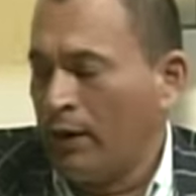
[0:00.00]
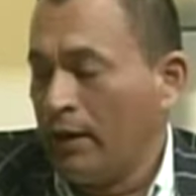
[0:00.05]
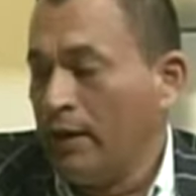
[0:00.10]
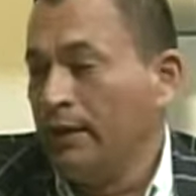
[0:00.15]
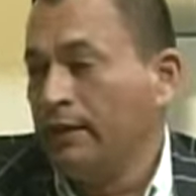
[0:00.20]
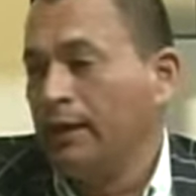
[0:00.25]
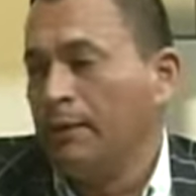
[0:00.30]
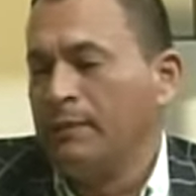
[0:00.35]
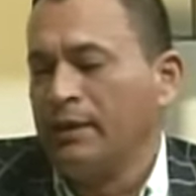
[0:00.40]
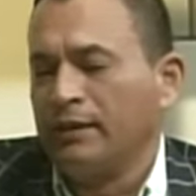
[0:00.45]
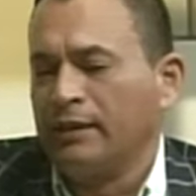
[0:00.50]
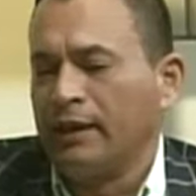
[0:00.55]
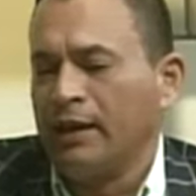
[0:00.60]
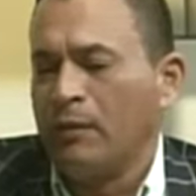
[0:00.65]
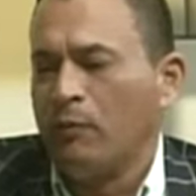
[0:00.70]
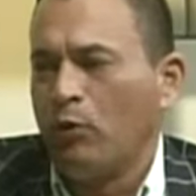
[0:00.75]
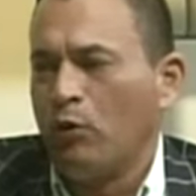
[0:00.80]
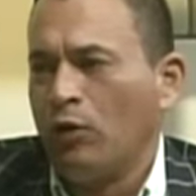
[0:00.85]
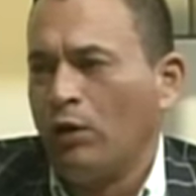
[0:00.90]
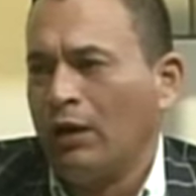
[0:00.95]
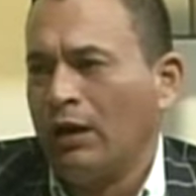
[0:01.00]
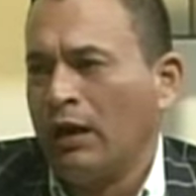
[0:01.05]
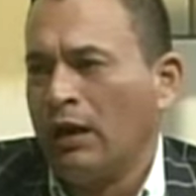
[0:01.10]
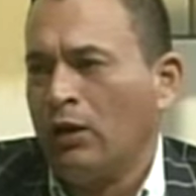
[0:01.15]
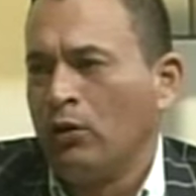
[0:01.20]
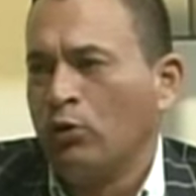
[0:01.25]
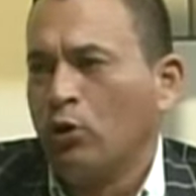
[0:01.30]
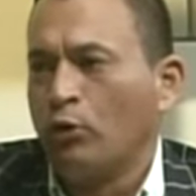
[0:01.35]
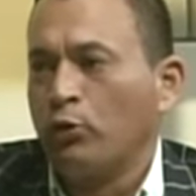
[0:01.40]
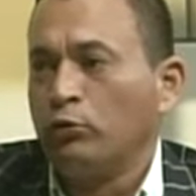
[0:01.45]
y también tenemos
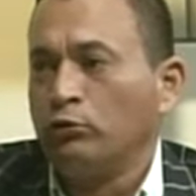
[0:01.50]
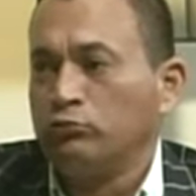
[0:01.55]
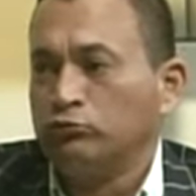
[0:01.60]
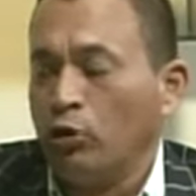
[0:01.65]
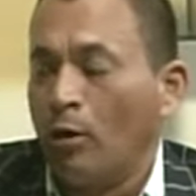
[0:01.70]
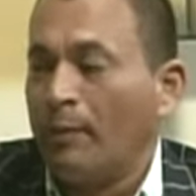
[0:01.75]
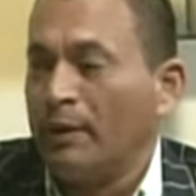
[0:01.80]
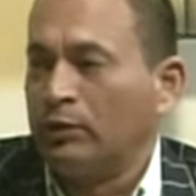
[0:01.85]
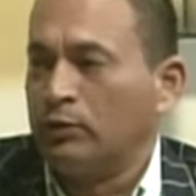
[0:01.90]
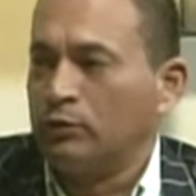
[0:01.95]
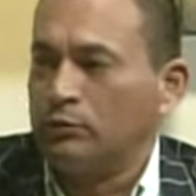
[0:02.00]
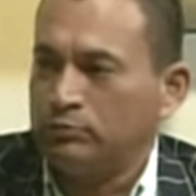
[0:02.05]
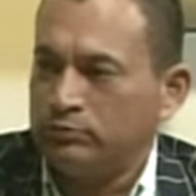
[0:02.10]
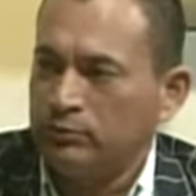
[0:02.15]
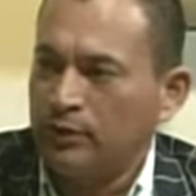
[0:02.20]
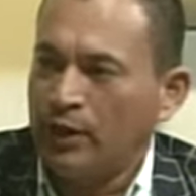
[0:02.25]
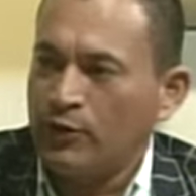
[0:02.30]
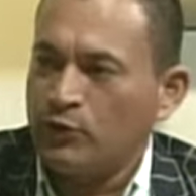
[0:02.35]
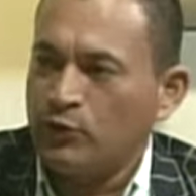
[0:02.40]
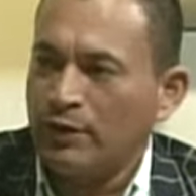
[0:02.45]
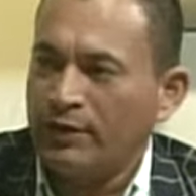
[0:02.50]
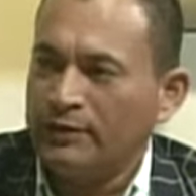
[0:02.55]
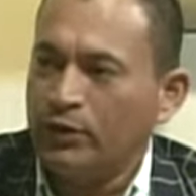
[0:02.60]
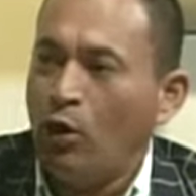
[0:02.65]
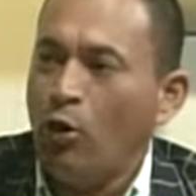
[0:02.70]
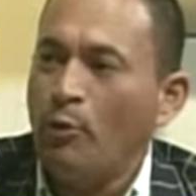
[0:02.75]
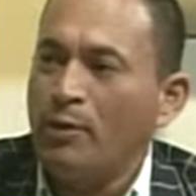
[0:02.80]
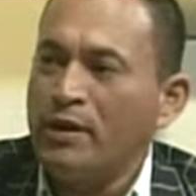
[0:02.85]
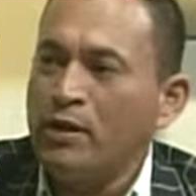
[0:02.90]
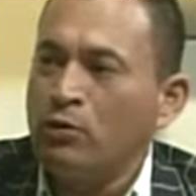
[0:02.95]
el corruptómetro, que son estas
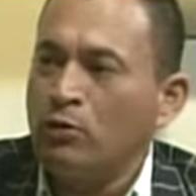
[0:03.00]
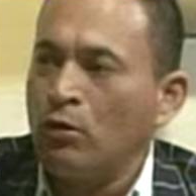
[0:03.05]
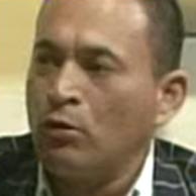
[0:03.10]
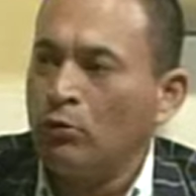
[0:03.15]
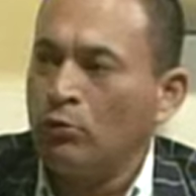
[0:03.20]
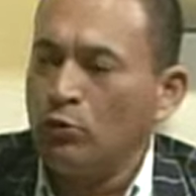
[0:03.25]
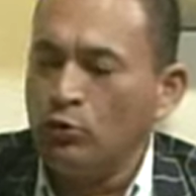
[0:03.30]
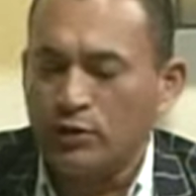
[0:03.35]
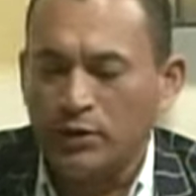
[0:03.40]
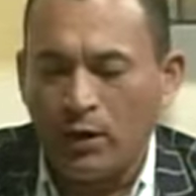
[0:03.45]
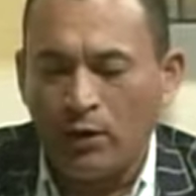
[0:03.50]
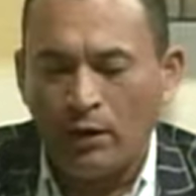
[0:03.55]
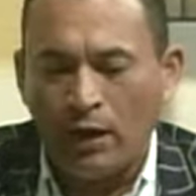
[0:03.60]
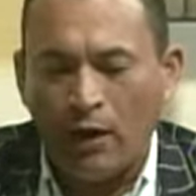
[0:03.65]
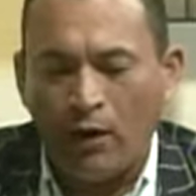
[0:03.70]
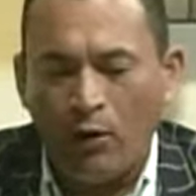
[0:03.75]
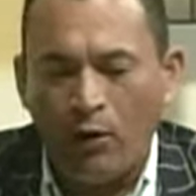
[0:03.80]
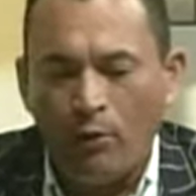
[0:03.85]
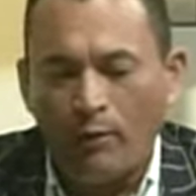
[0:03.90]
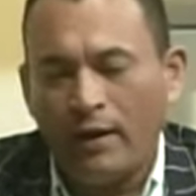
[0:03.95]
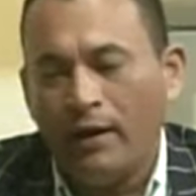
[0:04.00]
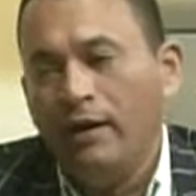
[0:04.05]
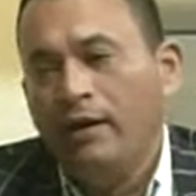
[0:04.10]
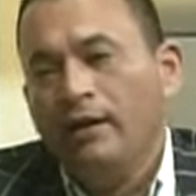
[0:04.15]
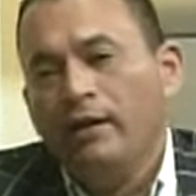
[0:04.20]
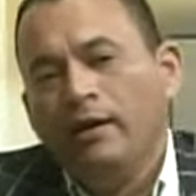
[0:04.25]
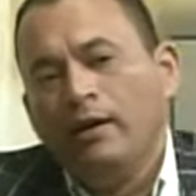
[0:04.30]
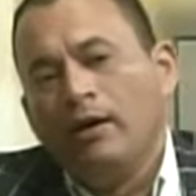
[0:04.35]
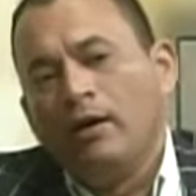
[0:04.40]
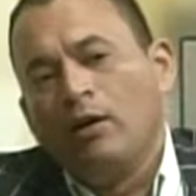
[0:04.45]
obras inconclusas o las obras,
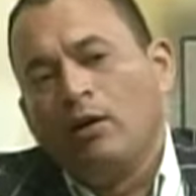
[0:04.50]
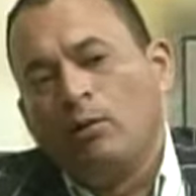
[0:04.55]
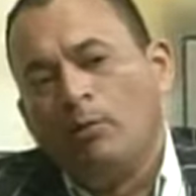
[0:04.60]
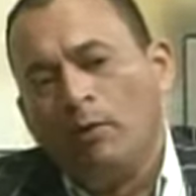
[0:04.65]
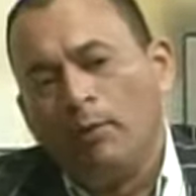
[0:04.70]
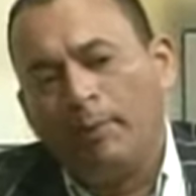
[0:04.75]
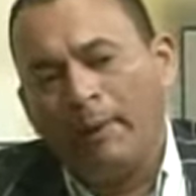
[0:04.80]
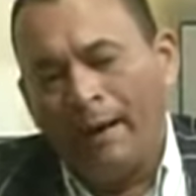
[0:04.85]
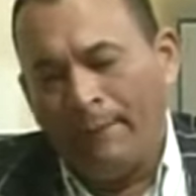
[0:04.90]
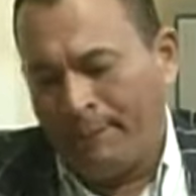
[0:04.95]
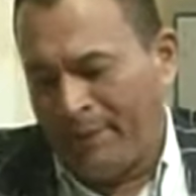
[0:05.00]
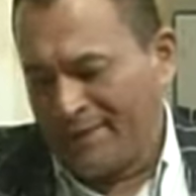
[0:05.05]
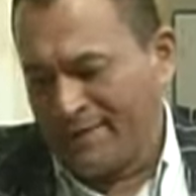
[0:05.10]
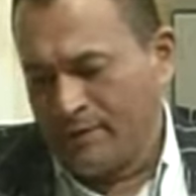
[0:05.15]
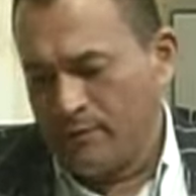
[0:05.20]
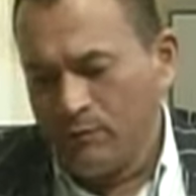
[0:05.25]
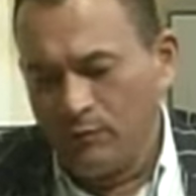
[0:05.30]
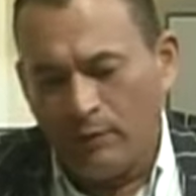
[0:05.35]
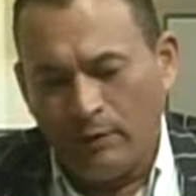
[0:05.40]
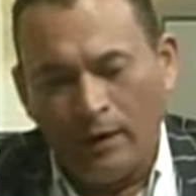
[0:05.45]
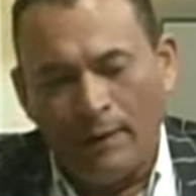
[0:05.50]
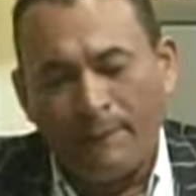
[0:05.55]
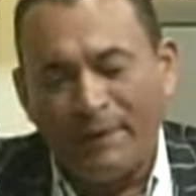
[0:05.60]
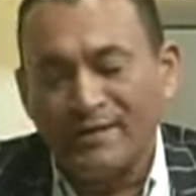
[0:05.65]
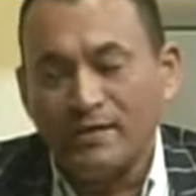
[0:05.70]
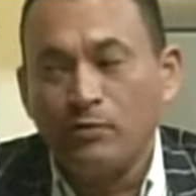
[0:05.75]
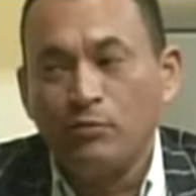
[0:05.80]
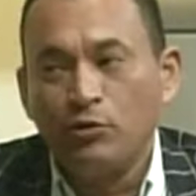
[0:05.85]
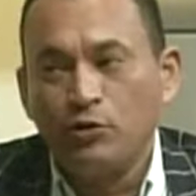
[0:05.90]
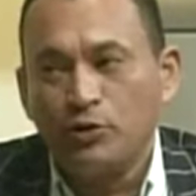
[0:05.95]
como ha
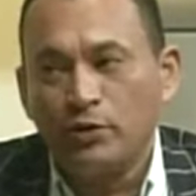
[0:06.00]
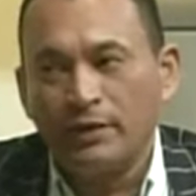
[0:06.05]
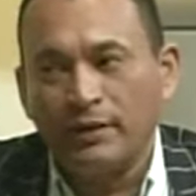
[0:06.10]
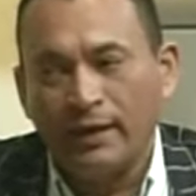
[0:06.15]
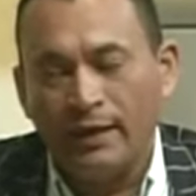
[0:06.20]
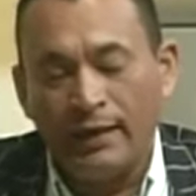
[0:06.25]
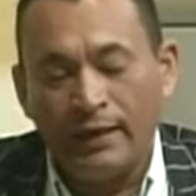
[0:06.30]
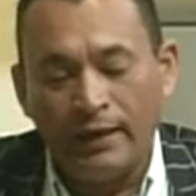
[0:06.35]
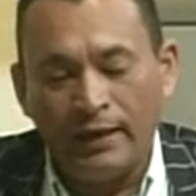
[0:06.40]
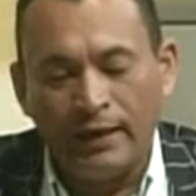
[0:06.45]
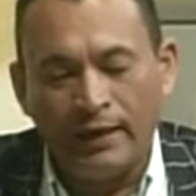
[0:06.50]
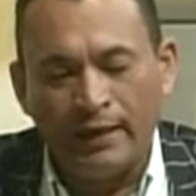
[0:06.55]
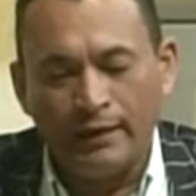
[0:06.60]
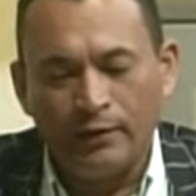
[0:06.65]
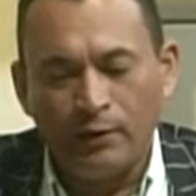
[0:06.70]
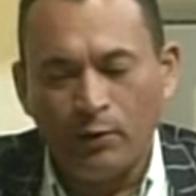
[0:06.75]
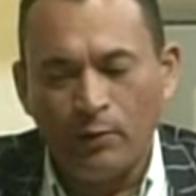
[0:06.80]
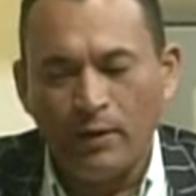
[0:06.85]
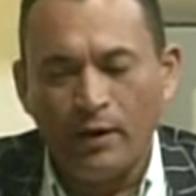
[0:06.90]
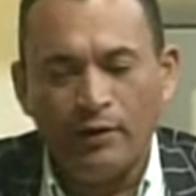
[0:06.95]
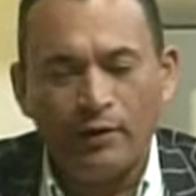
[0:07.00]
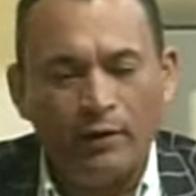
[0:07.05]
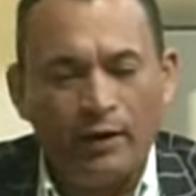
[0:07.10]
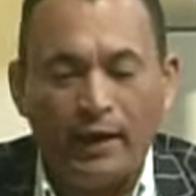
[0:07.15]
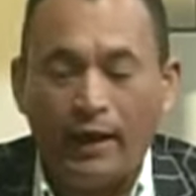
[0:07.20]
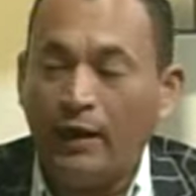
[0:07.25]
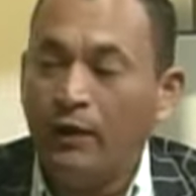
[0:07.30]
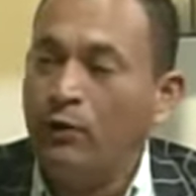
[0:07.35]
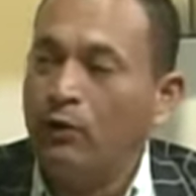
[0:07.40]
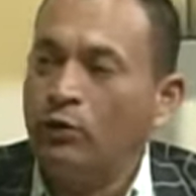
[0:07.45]
pasado mucho en, este gobierno,
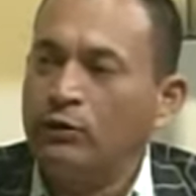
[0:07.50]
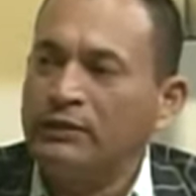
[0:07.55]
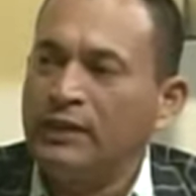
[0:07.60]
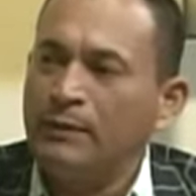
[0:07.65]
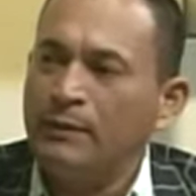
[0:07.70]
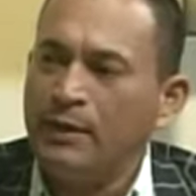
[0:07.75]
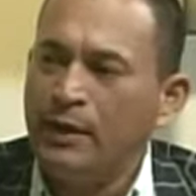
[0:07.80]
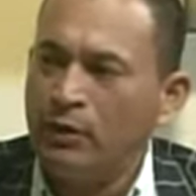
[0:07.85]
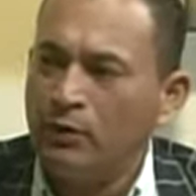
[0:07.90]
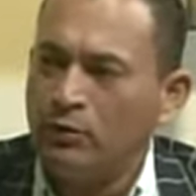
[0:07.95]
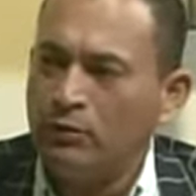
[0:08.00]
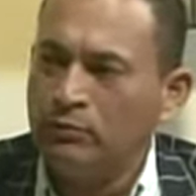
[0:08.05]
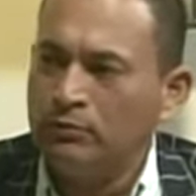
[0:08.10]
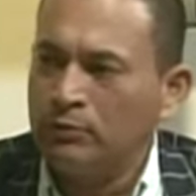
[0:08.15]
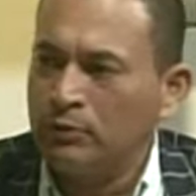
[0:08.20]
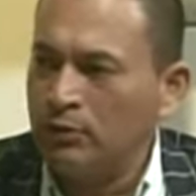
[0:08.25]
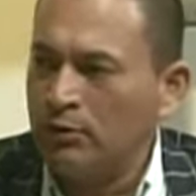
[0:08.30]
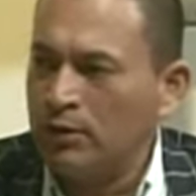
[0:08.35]
que no terminan con,